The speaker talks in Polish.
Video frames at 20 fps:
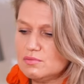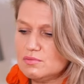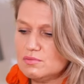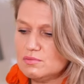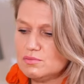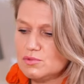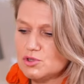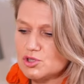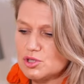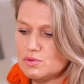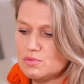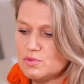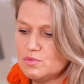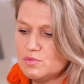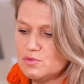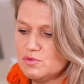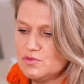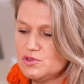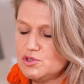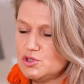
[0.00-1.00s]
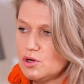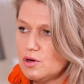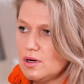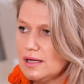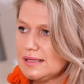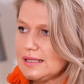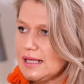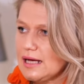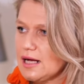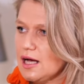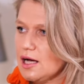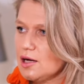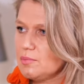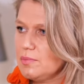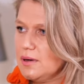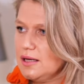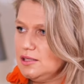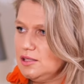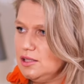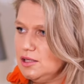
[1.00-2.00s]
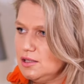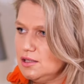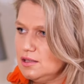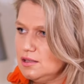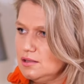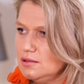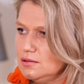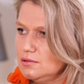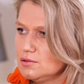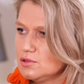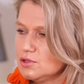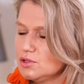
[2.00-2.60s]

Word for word: możemy mówić o atakach paniki.